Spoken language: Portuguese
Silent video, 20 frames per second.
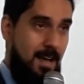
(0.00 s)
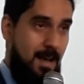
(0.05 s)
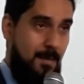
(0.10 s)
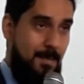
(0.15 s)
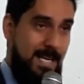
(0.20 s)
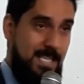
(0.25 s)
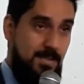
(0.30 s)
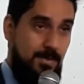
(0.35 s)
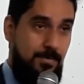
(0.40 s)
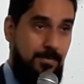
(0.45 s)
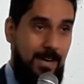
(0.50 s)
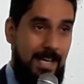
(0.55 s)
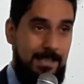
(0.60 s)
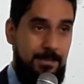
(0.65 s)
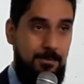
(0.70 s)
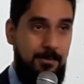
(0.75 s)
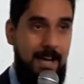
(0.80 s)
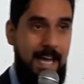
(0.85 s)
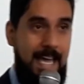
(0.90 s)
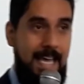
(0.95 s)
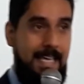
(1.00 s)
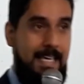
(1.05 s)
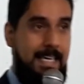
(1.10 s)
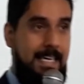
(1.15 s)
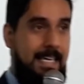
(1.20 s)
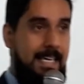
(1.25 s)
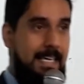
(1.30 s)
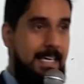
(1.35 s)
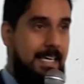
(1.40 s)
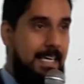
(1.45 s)
mas o fato é
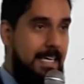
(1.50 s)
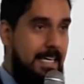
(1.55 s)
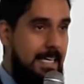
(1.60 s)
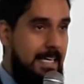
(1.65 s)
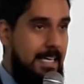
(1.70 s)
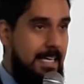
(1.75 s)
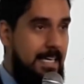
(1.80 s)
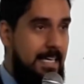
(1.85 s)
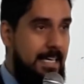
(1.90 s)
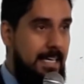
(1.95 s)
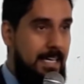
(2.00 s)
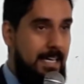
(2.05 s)
que